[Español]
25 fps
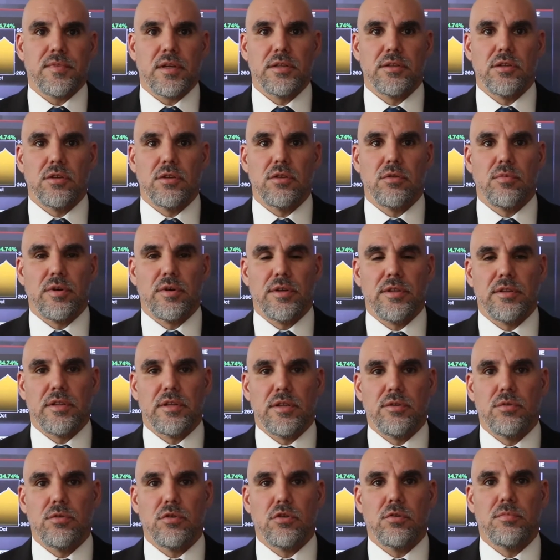hasta los
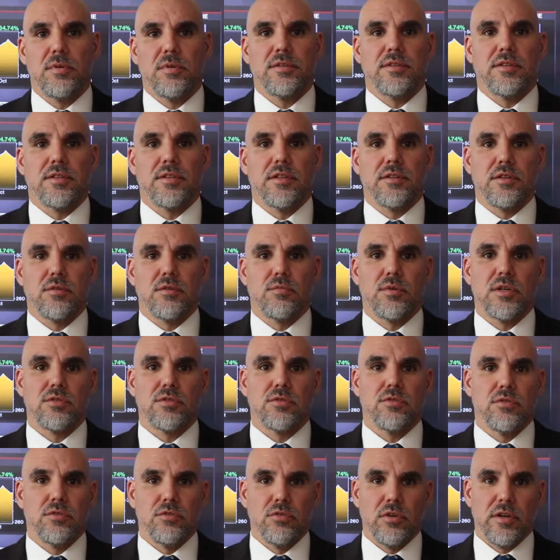
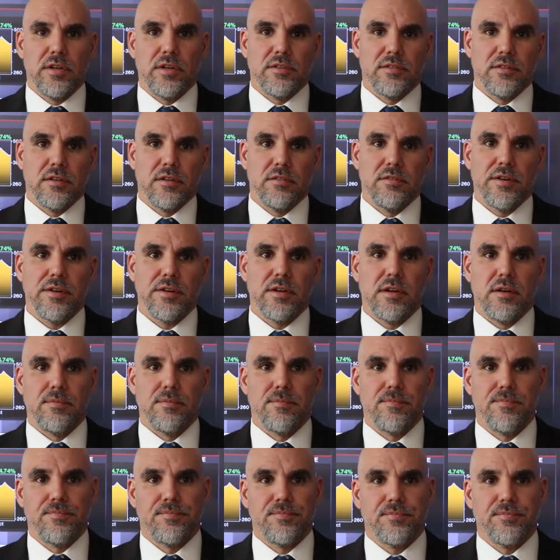41,74 dólares el barril.